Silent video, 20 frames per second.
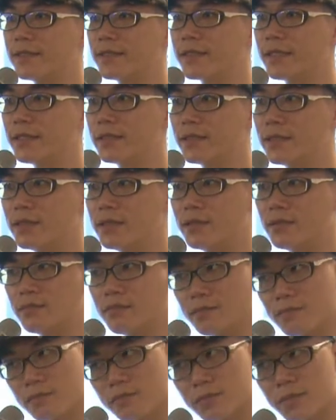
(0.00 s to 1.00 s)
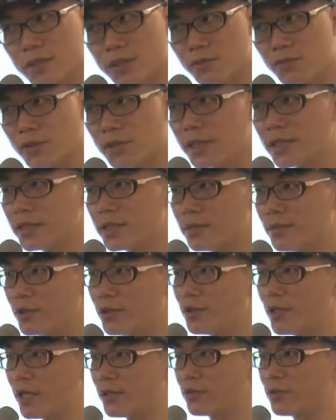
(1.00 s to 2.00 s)
但是举证是必
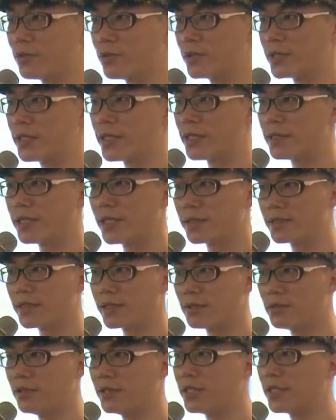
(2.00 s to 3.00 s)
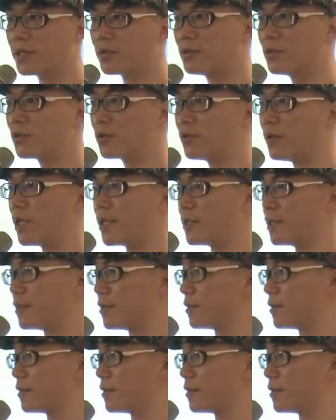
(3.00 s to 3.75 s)
须要做，才能让这个论点过关。